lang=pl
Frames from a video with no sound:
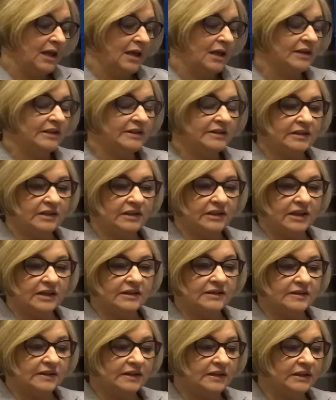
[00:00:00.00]
list
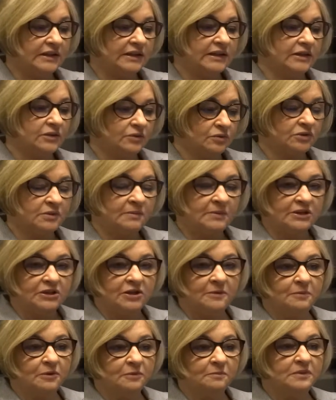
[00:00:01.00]
intencyjny, który
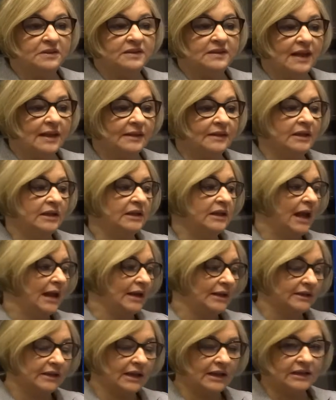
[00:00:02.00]
będzie podpisany,
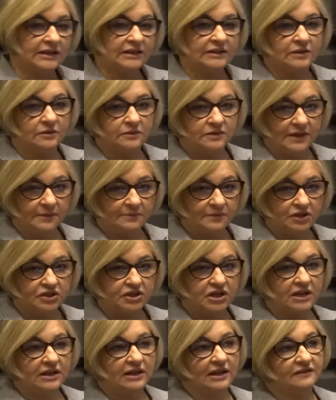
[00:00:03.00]
ale takie są
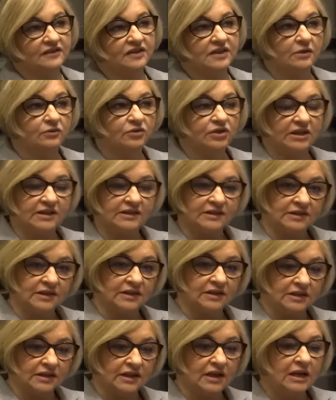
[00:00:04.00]
zamierzenia, cały czas
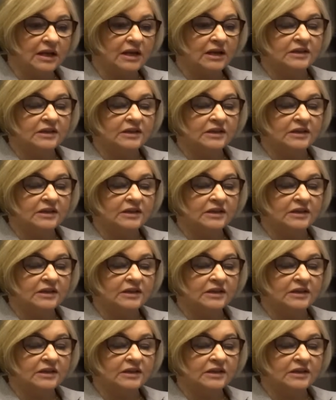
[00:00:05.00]
y,